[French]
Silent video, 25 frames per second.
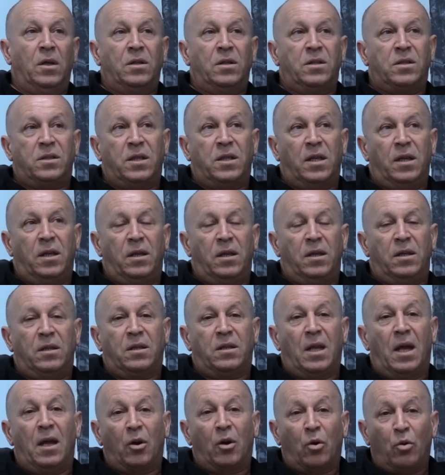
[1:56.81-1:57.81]
c'est
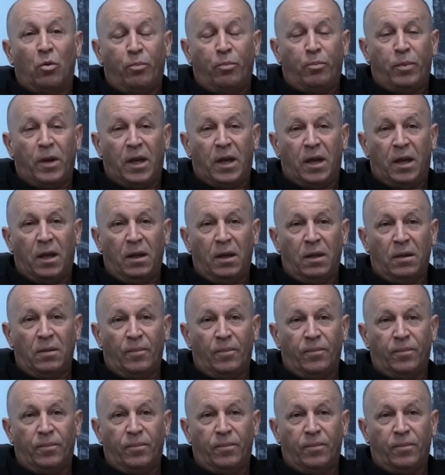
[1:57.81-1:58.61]
un repère